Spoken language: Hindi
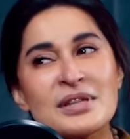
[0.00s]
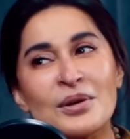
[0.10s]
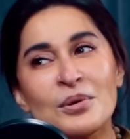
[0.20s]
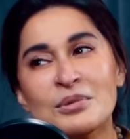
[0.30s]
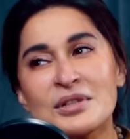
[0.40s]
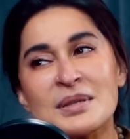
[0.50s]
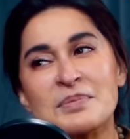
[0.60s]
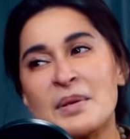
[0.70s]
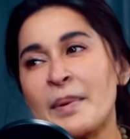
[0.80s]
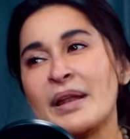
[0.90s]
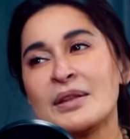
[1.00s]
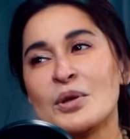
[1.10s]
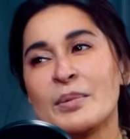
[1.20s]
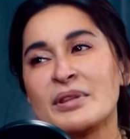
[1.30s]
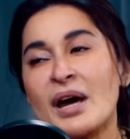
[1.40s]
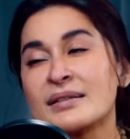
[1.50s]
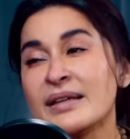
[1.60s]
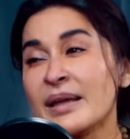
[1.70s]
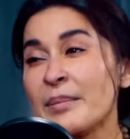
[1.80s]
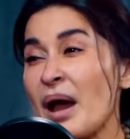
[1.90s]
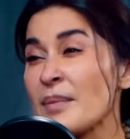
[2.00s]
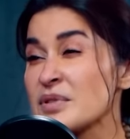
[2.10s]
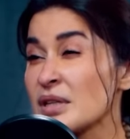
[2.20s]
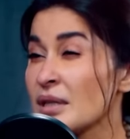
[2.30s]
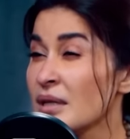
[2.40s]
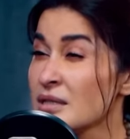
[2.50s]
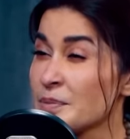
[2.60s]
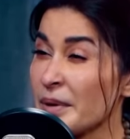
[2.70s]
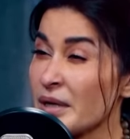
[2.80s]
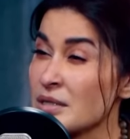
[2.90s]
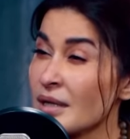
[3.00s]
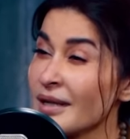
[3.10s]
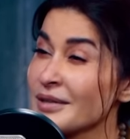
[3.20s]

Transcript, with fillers: ठीक हूँ मुझे सबसे पहले तो ये बता दें कि मैं आपसे इतनी इंस्पिरेशन